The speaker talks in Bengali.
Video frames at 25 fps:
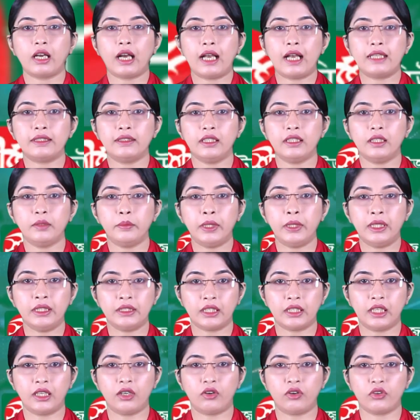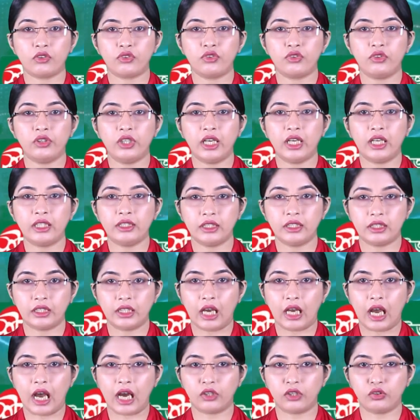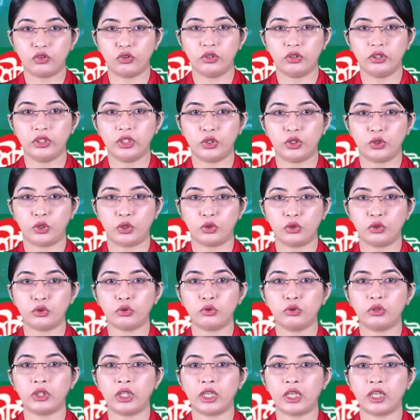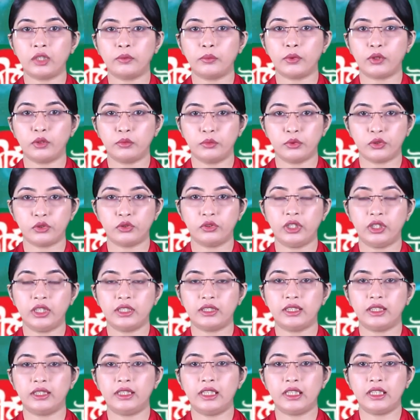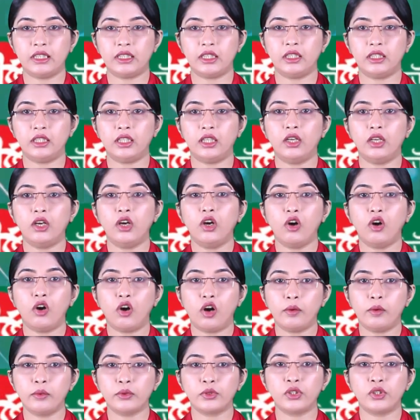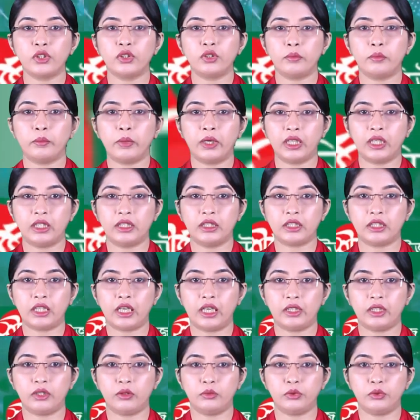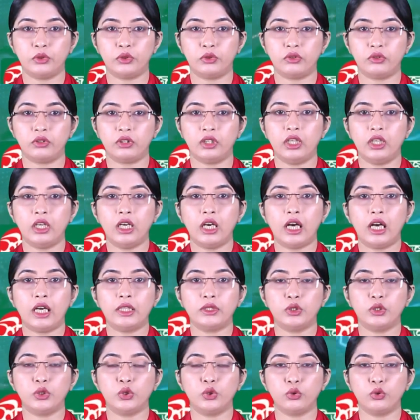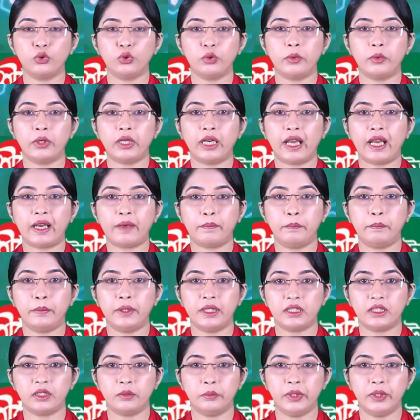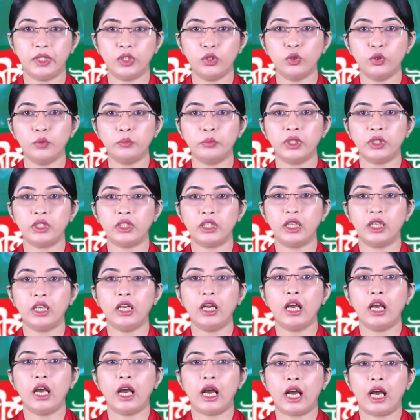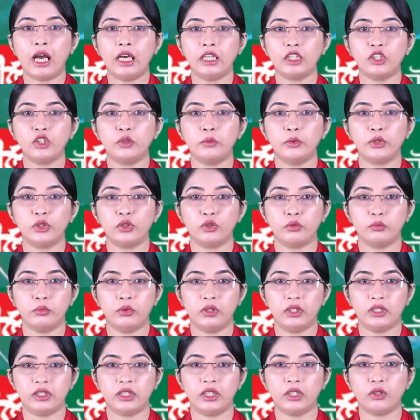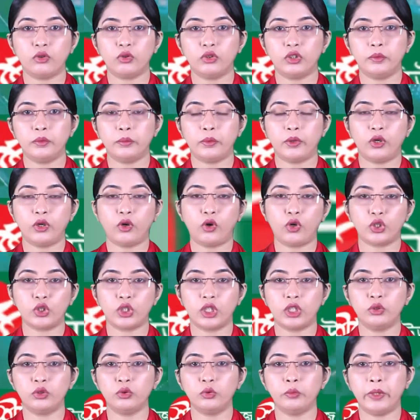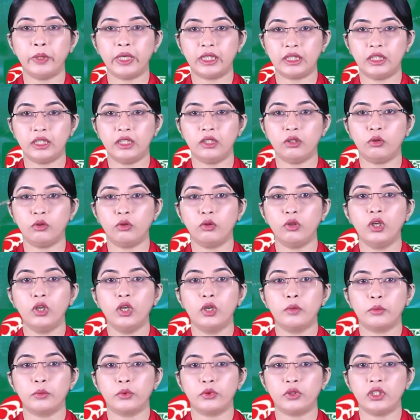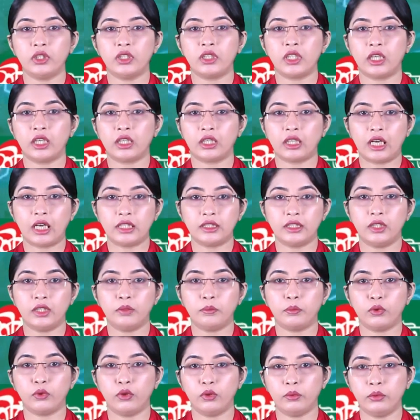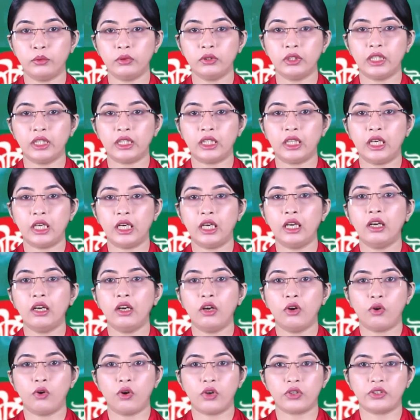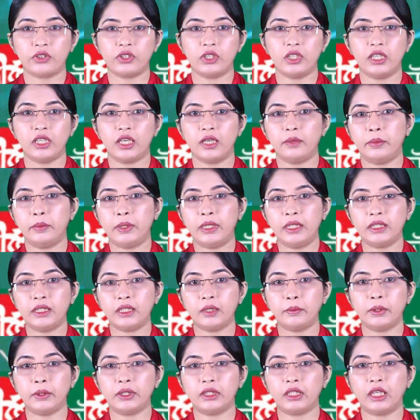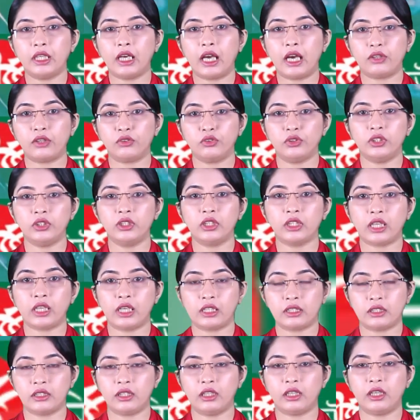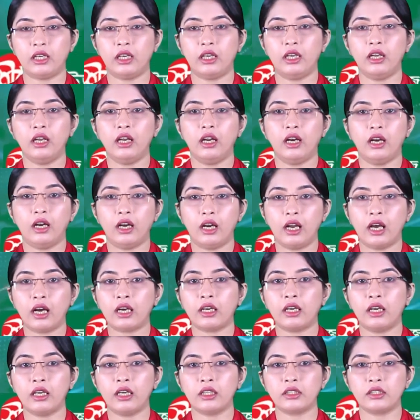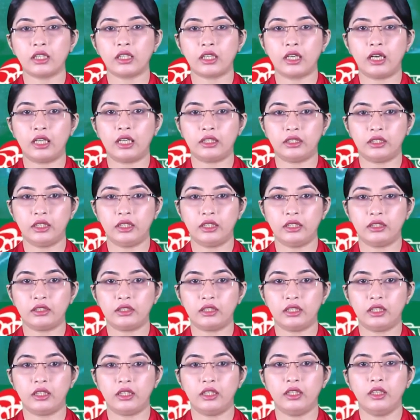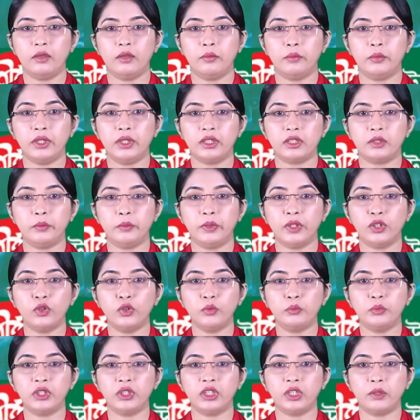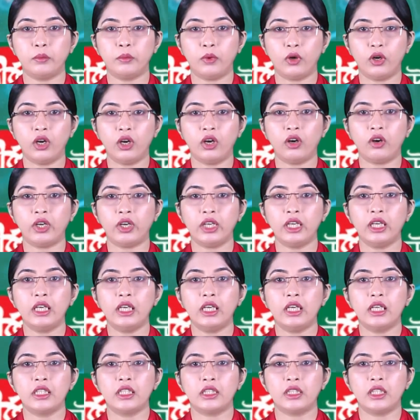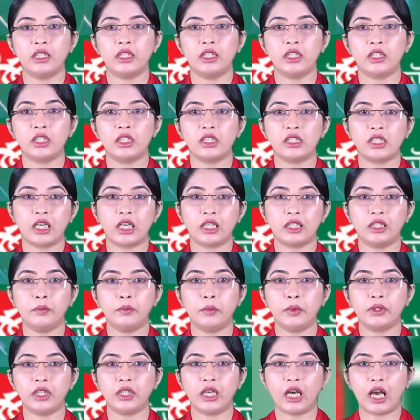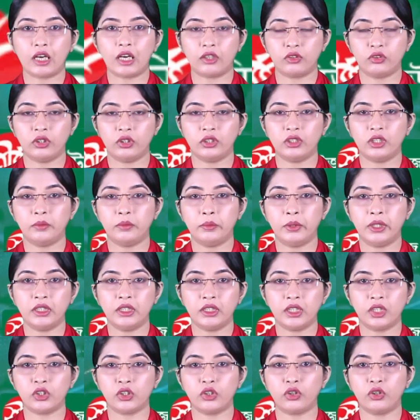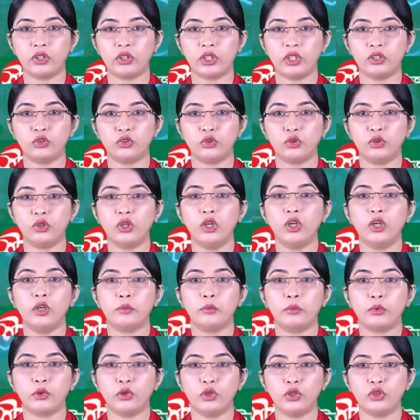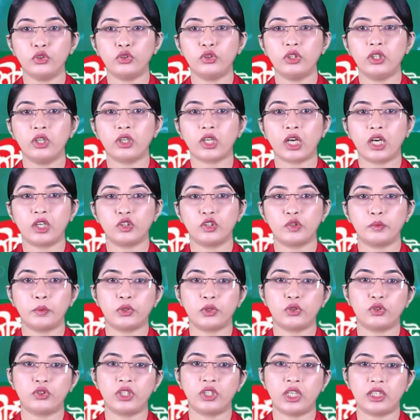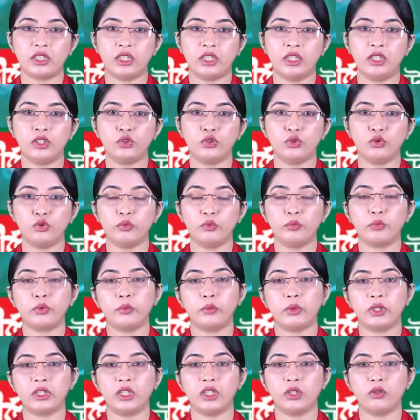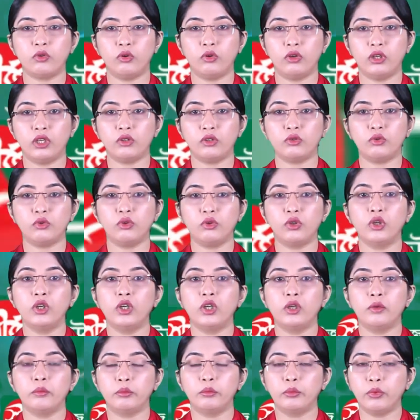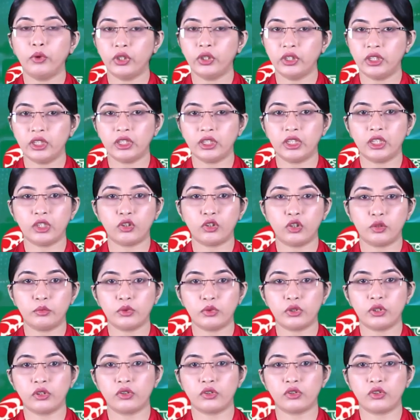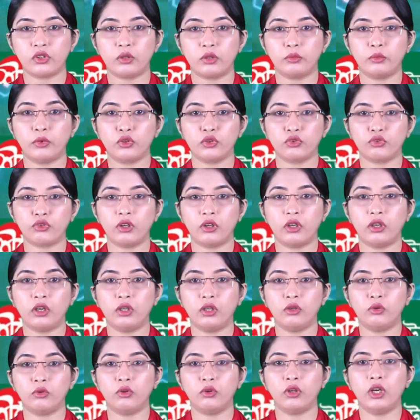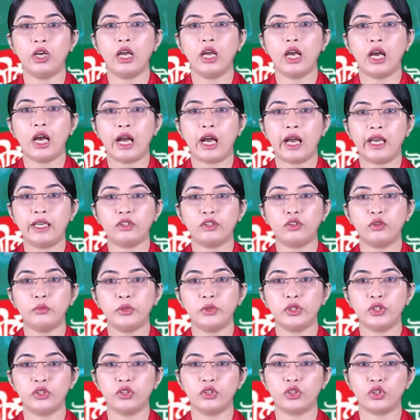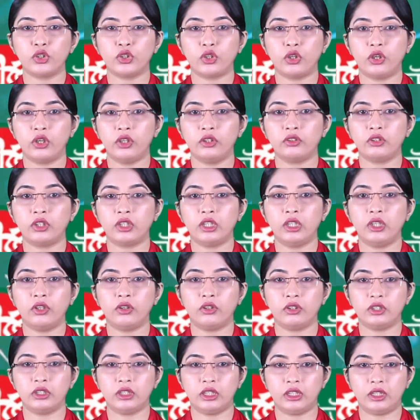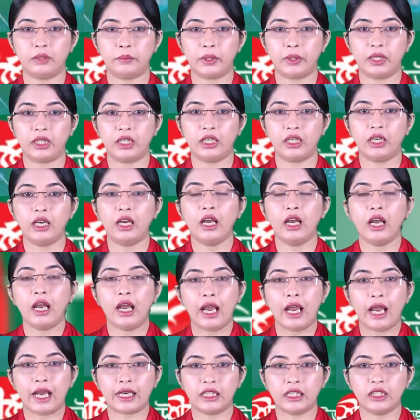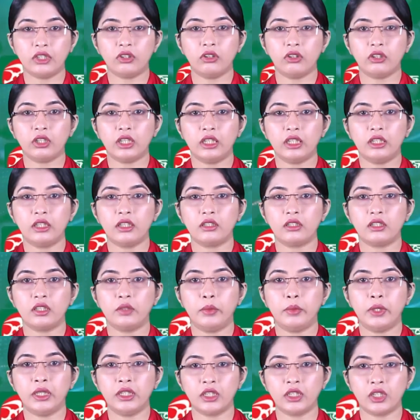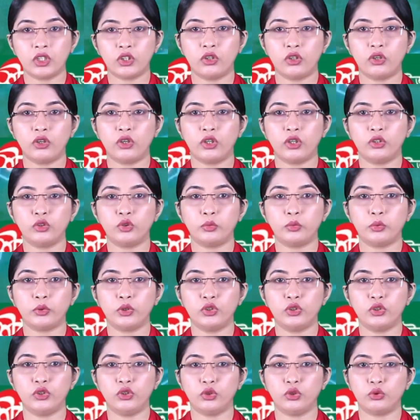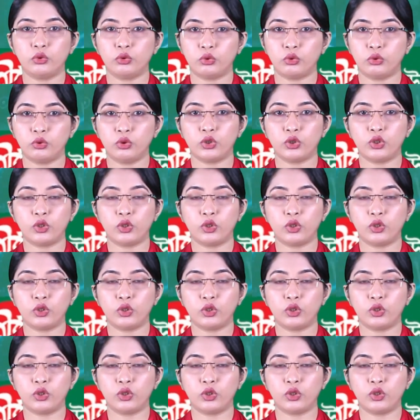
কাজের ভিসায় অস্ট্রেলিয়ায় যেতে আগ্রহীদের সতর্ক থাকার পরামর্শ দিয়েছে দেশটিতে অবস্থিত বাংলাদেশ হাইকমিশন আজ শুক্রবার এক প্রেস বিজ্ঞপ্তিতে হাইকমিশন বলেছে কতিপয় অসাধু ব্যক্তি ও প্রতিষ্ঠান কাজের প্রলোভন দেখিয়ে অস্ট্রেলিয়ার ভিসা পেতে আগ্রহীদের কাছ থেকে লাখ লাখ টাকা হাতিয়ে নিচ্ছে প্রেস বিজ্ঞপ্তিতে বলা হয় সে দেশে চাকরি পেতে আগ্রহীদের ভিসা সংক্রান্ত প্রয়োজনীয় কাগজপত্র যাচাইয়ের জন্য প্রবাসী কল্যাণ ও বৈদেশিক কর্মসংস্থান মন্ত্রণালয় ও হাই কমিশনের সহায়তা নেওয়া যেতে পারে একই সঙ্গে দেশটির ভিসা সংক্রান্ত প্রয়োজনীয় তথ্য